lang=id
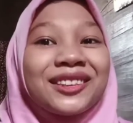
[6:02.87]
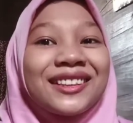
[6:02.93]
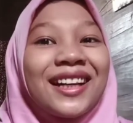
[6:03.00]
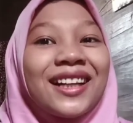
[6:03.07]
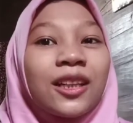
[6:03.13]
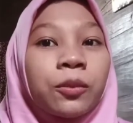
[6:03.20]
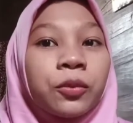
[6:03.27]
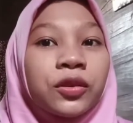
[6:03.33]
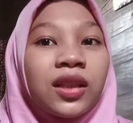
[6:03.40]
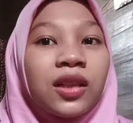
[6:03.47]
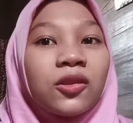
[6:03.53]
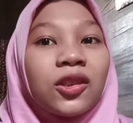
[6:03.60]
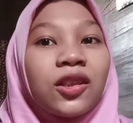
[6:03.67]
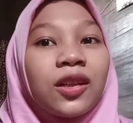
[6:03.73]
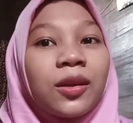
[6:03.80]
sekarang pun
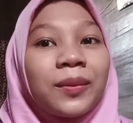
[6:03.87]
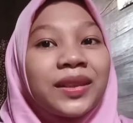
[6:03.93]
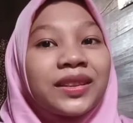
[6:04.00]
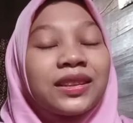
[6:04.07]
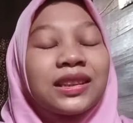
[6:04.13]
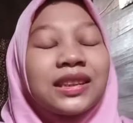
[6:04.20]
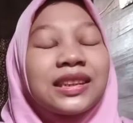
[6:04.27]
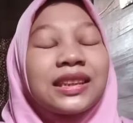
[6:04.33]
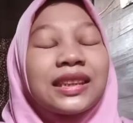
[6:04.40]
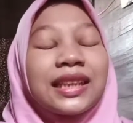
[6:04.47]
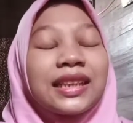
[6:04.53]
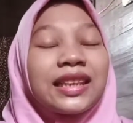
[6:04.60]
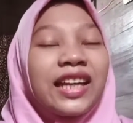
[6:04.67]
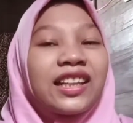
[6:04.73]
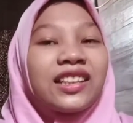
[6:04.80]
aku kalau masih
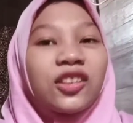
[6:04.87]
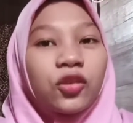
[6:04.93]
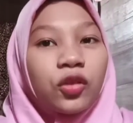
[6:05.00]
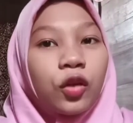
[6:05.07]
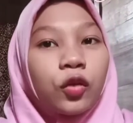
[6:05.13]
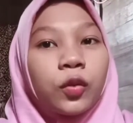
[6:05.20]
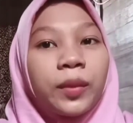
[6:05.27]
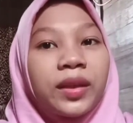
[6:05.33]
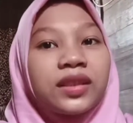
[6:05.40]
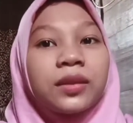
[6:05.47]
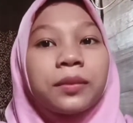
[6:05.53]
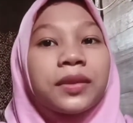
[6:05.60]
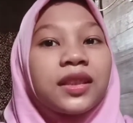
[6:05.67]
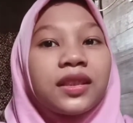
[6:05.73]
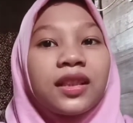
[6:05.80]
ceritain gitu aku masih
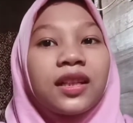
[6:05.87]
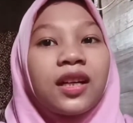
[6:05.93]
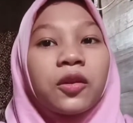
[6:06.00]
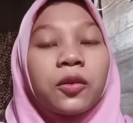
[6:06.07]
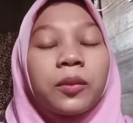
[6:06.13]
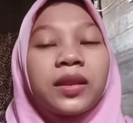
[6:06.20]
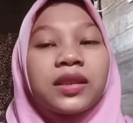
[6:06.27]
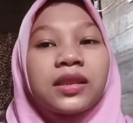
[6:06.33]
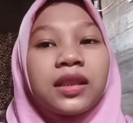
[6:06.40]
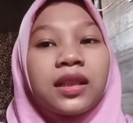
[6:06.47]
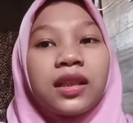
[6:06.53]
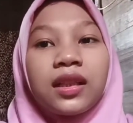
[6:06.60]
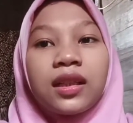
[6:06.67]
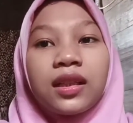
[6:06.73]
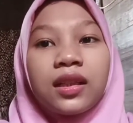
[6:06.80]
merinding aku masih
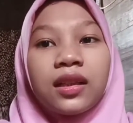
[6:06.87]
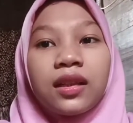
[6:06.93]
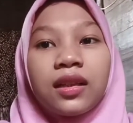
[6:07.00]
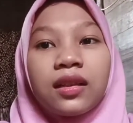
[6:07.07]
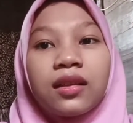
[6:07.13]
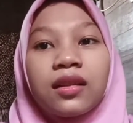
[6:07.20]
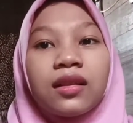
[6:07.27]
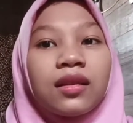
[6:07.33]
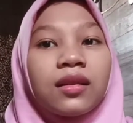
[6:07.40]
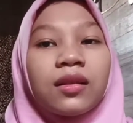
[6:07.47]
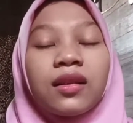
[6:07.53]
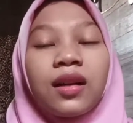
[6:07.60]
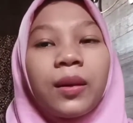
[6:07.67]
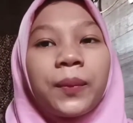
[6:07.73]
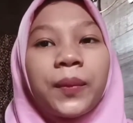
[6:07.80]

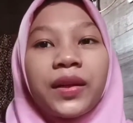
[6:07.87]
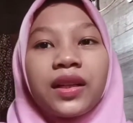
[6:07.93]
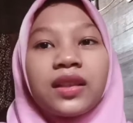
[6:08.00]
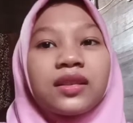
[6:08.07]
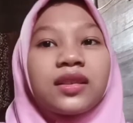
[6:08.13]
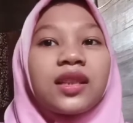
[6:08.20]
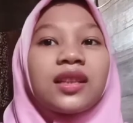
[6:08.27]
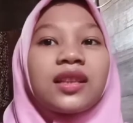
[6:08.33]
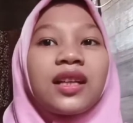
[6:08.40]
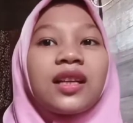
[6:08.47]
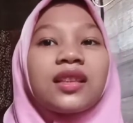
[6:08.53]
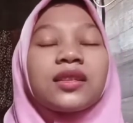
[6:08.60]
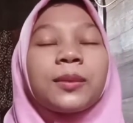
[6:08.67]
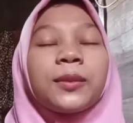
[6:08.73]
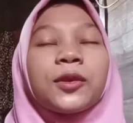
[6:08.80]
nggak pengen
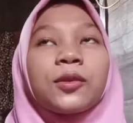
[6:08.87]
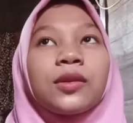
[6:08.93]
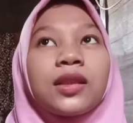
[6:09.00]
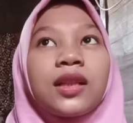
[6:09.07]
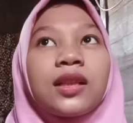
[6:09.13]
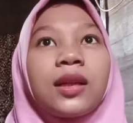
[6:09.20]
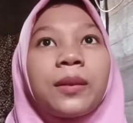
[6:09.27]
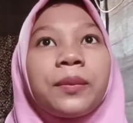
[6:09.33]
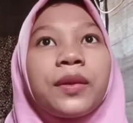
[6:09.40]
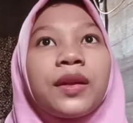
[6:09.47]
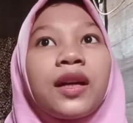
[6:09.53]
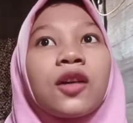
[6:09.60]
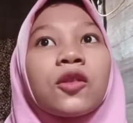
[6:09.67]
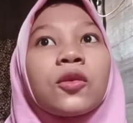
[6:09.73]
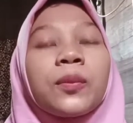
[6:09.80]
ceritain sebetulnya tapi
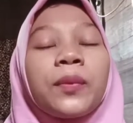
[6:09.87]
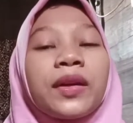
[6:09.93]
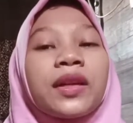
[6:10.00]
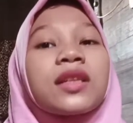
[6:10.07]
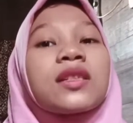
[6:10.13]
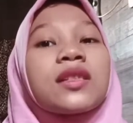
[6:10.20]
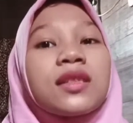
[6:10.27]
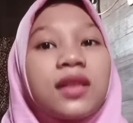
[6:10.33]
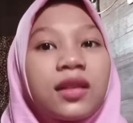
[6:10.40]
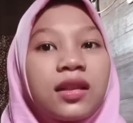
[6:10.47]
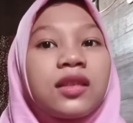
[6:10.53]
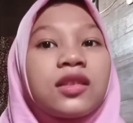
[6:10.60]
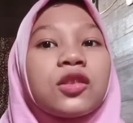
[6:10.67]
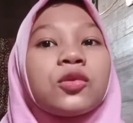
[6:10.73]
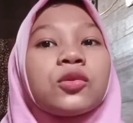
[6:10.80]
aku pengen share
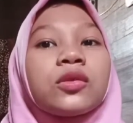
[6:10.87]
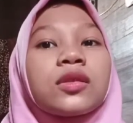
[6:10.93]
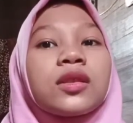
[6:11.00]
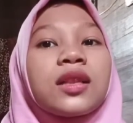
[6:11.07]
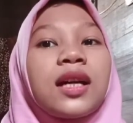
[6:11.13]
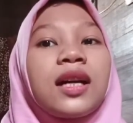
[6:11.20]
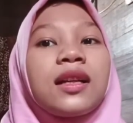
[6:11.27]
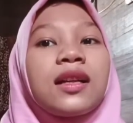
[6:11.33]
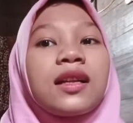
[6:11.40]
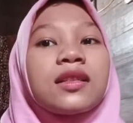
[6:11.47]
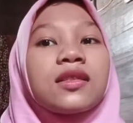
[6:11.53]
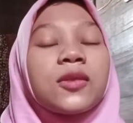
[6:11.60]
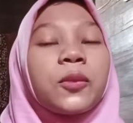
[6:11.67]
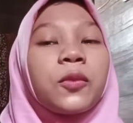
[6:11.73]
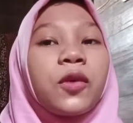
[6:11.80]
aja untuk ke kalian
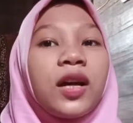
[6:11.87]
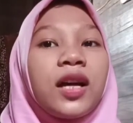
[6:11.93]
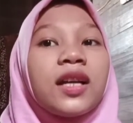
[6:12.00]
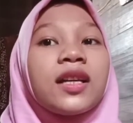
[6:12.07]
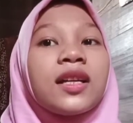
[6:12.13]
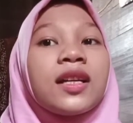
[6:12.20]
semua